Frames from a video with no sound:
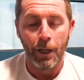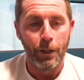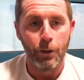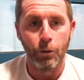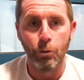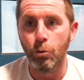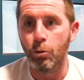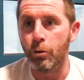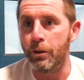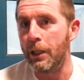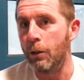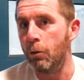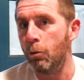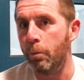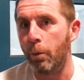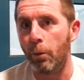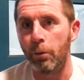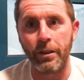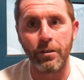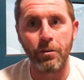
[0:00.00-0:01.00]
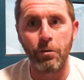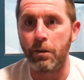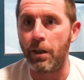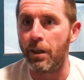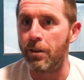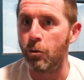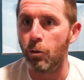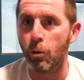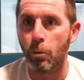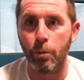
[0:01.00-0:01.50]
nous qui loupons des
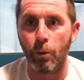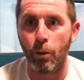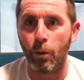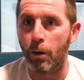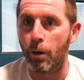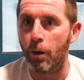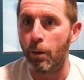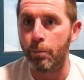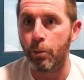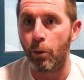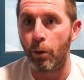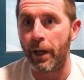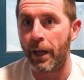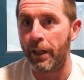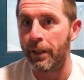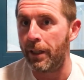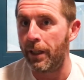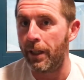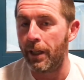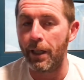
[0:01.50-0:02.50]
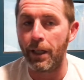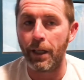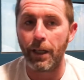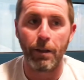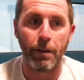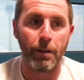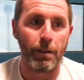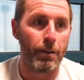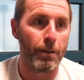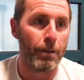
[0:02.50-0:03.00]
occasions pour, euh, gagner,
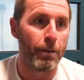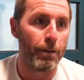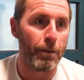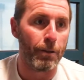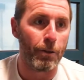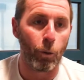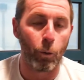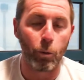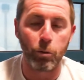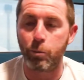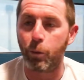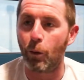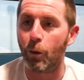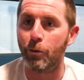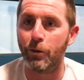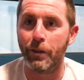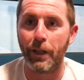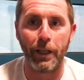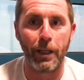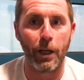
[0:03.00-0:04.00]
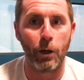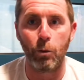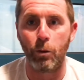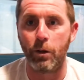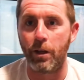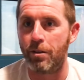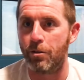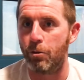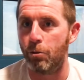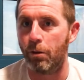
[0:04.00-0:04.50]
euh, on se prend une dernière
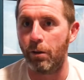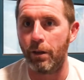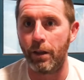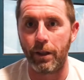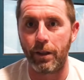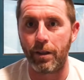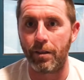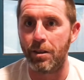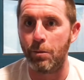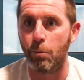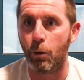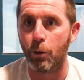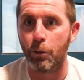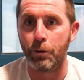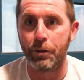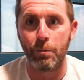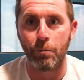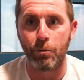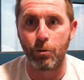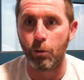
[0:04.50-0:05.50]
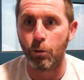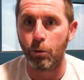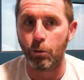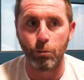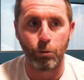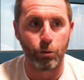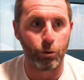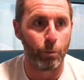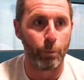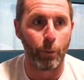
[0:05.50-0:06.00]
occasion là, quasiment à l'ultime seconde,
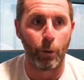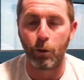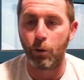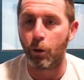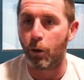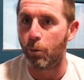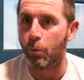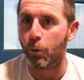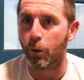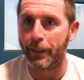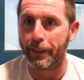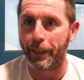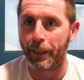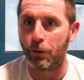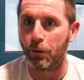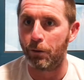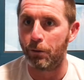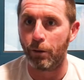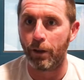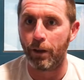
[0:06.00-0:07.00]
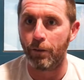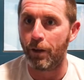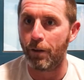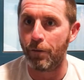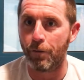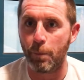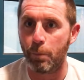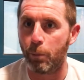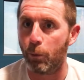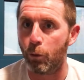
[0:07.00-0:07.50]
où je ne sais pas encore comment l'attaquant de Laval
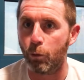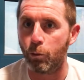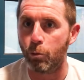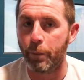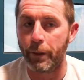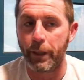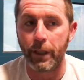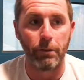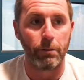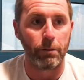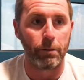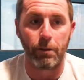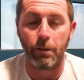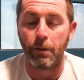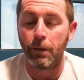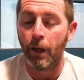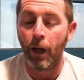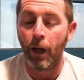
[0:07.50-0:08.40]
fait pour le louper. Donc euh,